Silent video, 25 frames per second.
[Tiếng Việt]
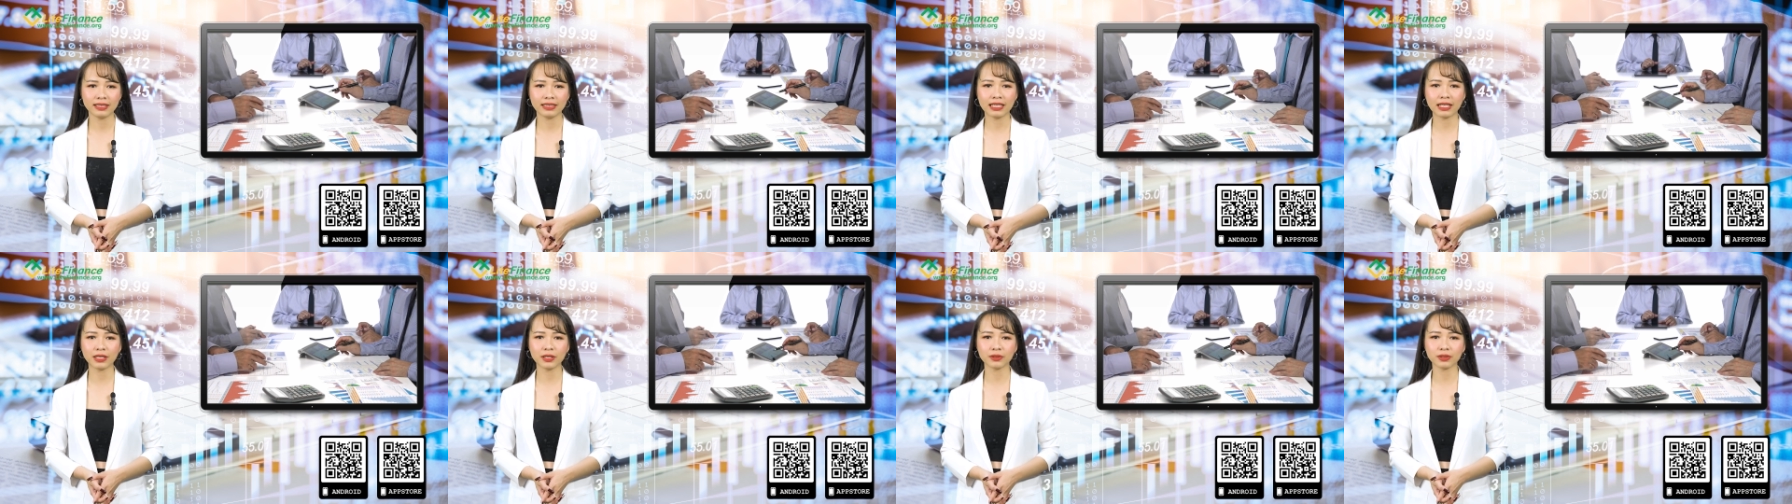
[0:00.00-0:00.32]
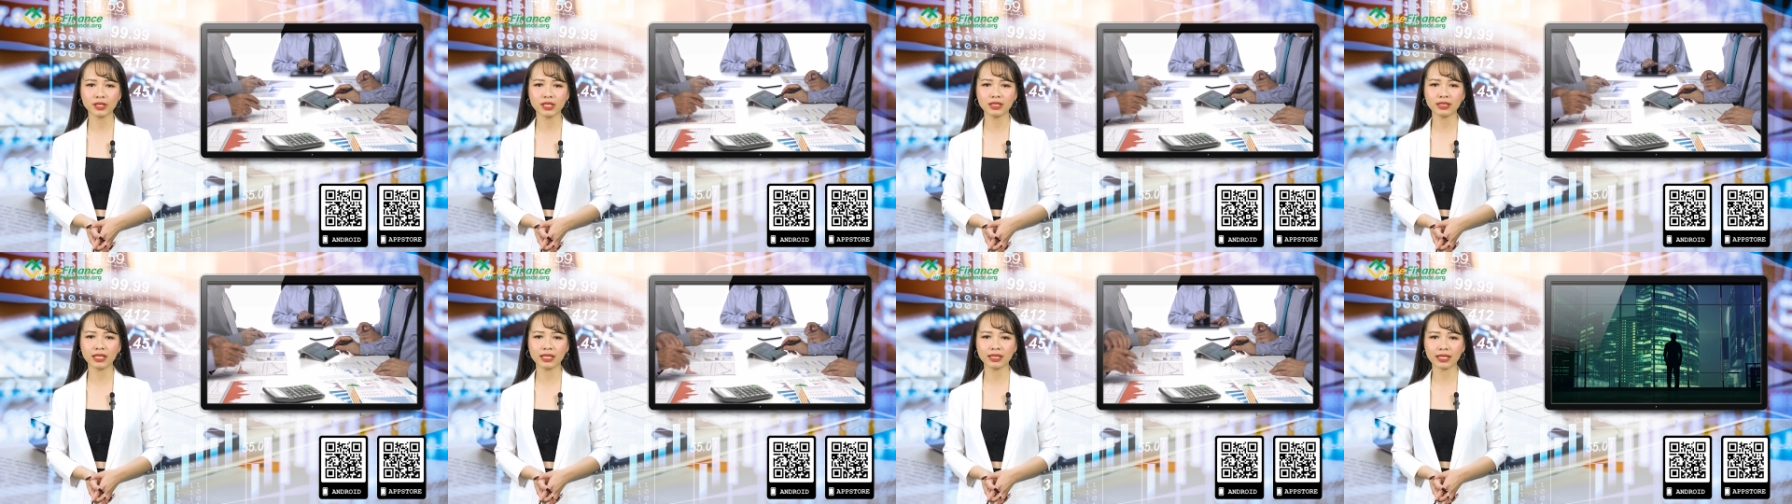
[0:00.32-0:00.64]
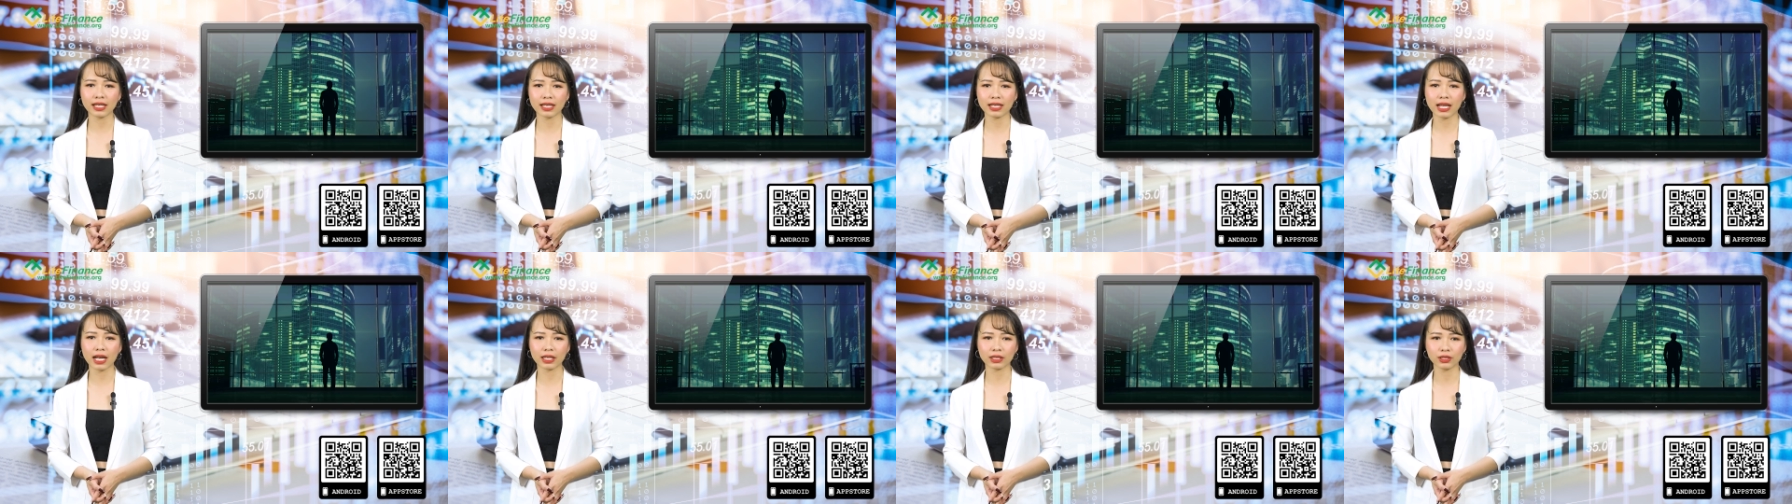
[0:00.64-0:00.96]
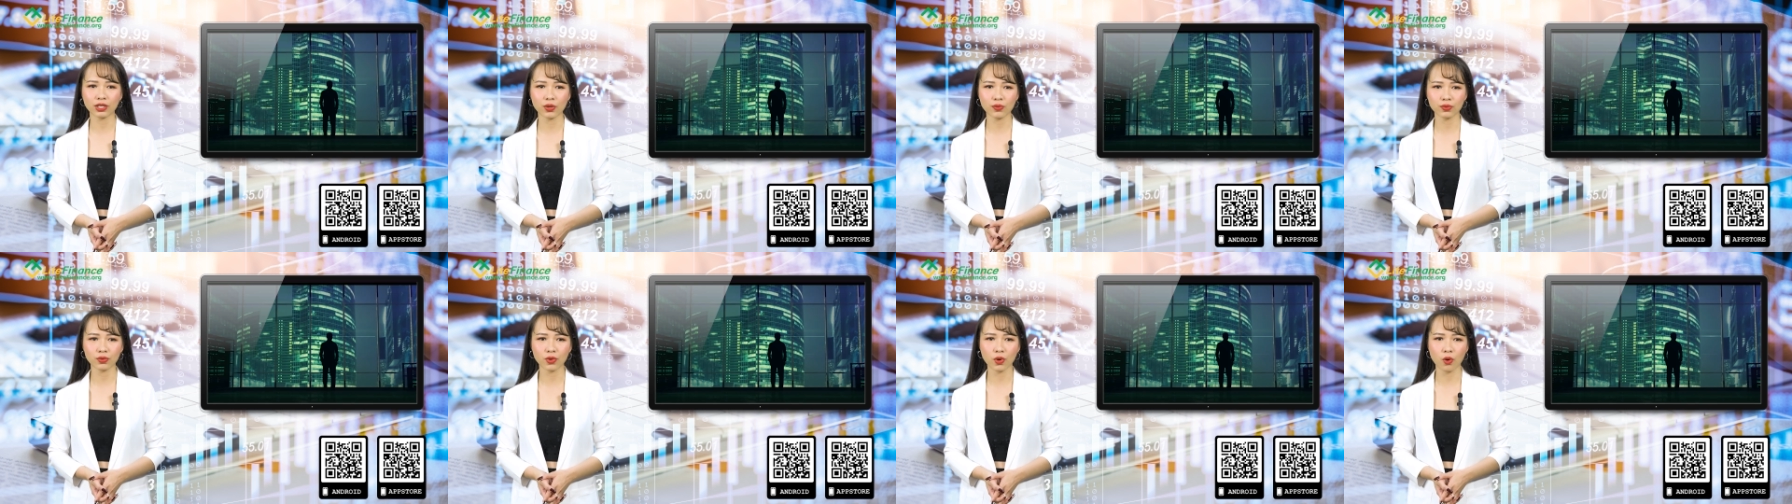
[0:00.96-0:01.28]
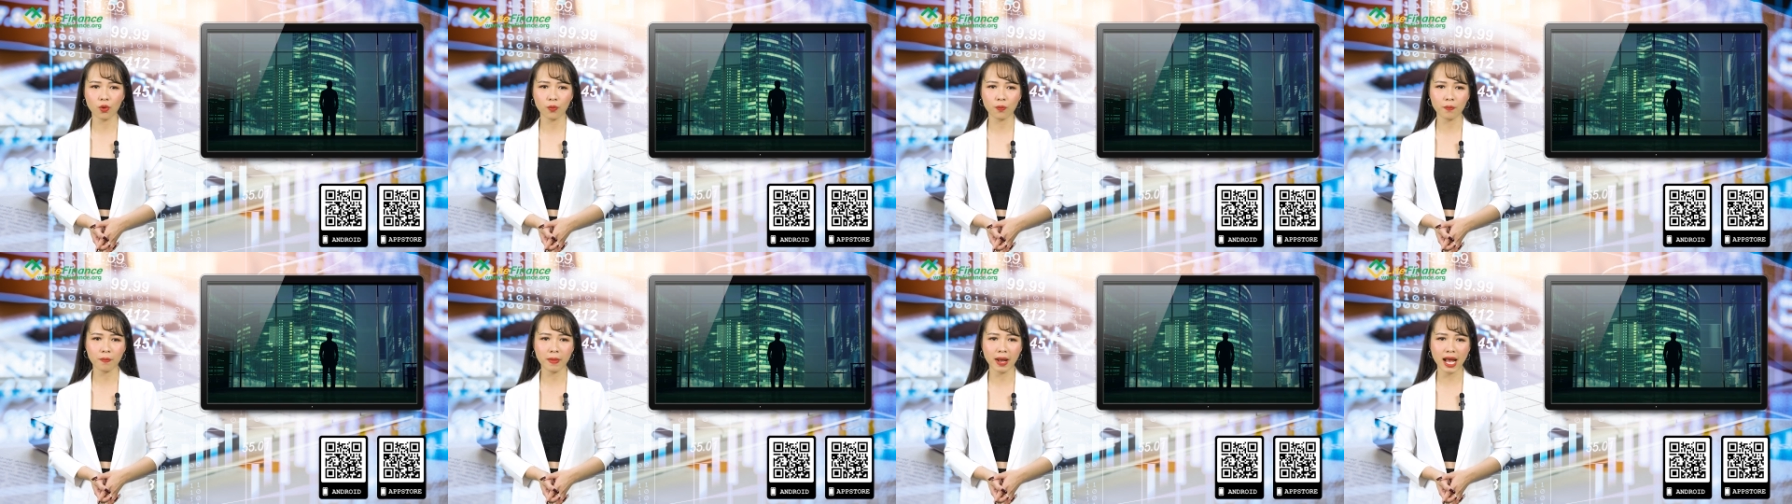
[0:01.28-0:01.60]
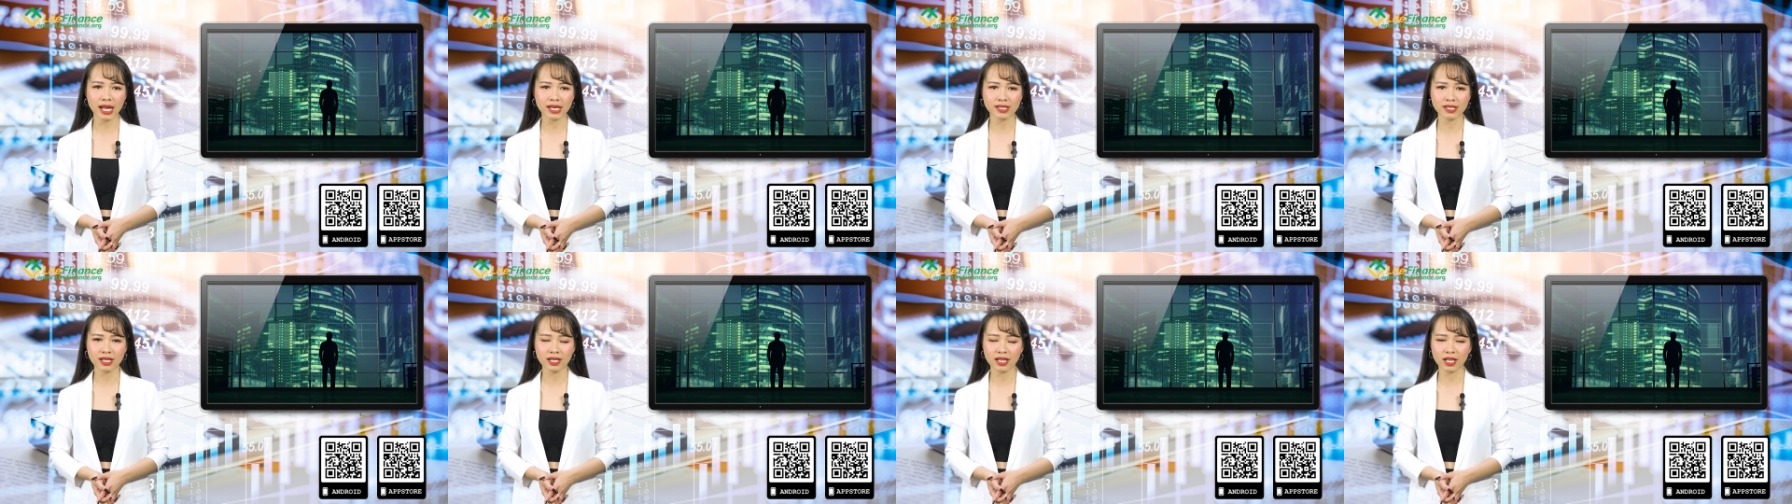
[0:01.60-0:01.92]
nhà đầu tư nên cài đặt công cụ
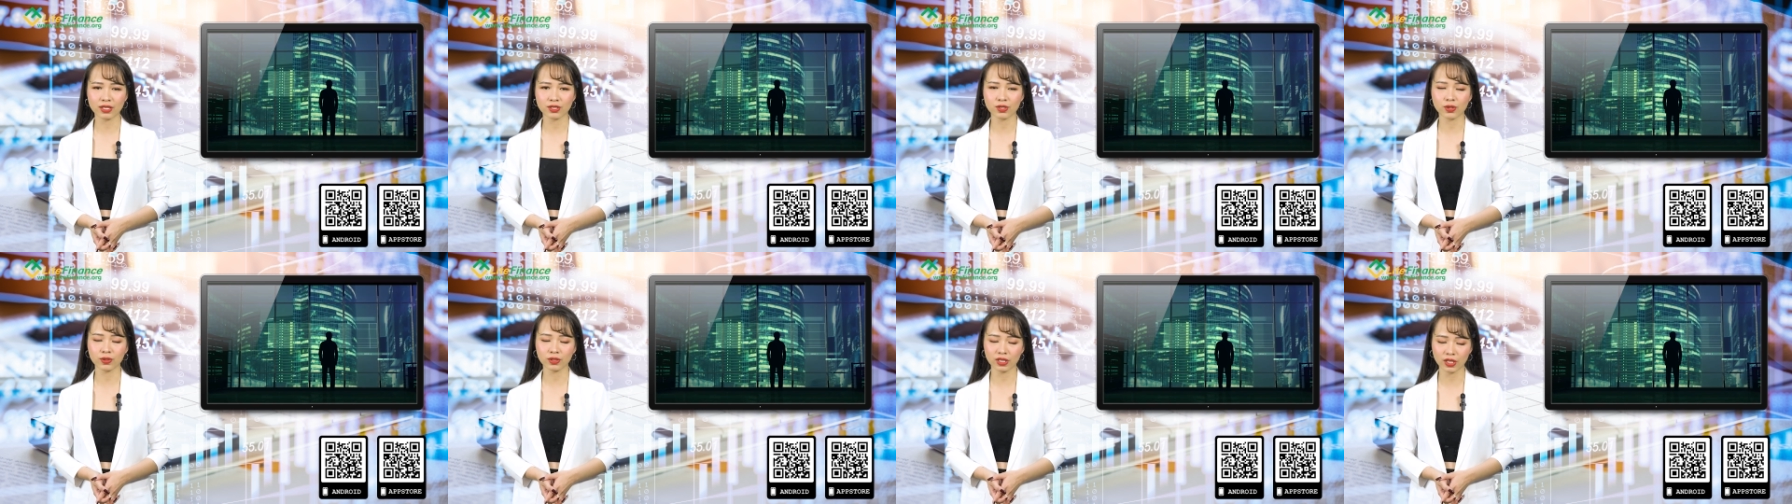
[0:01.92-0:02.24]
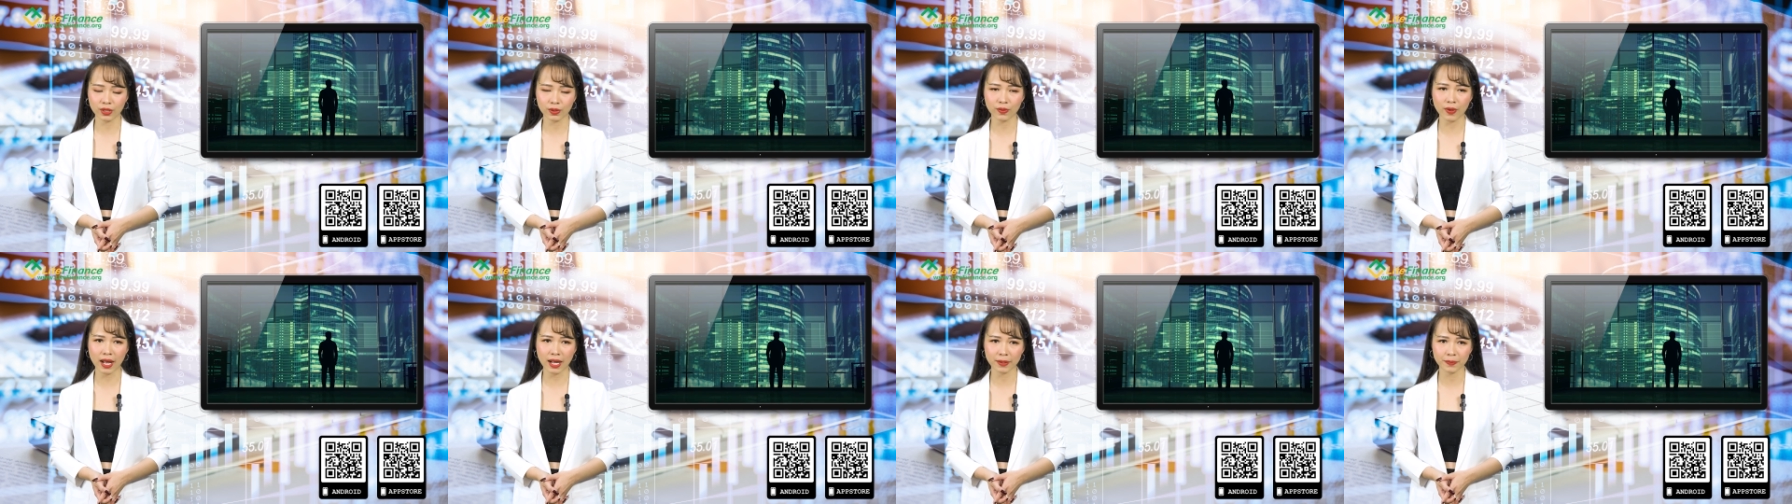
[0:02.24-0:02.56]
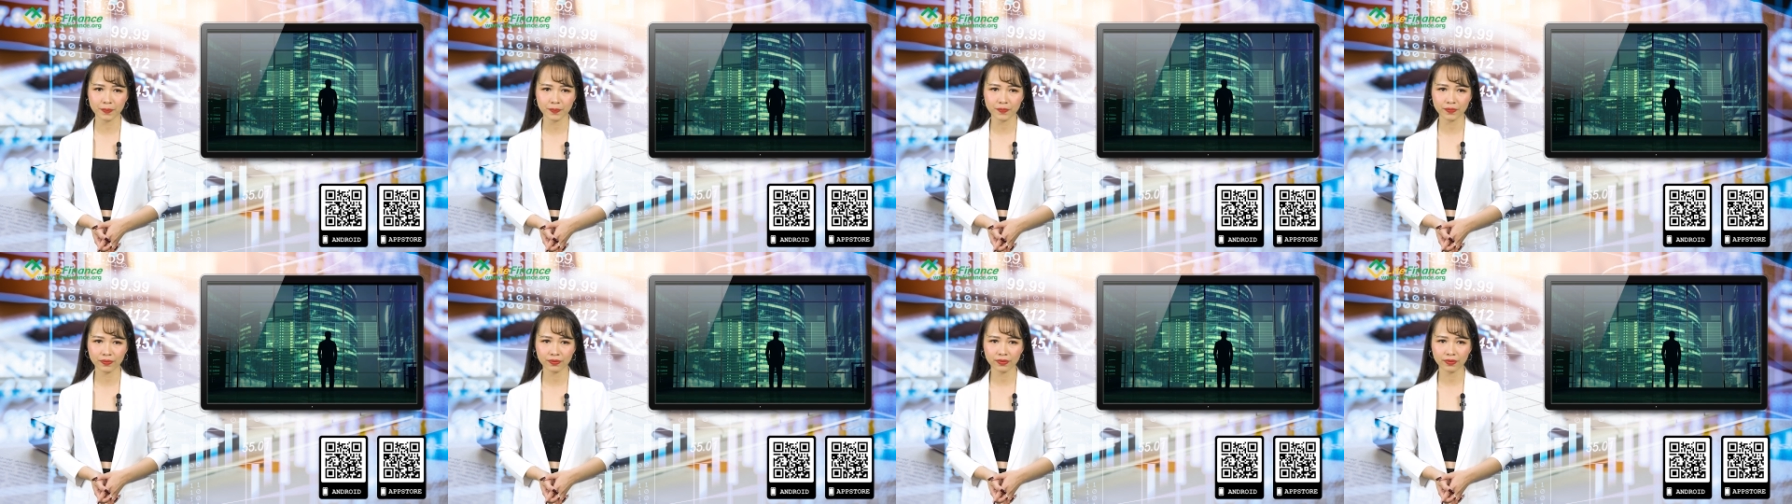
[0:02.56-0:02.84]
mà trên hệ số tương quan.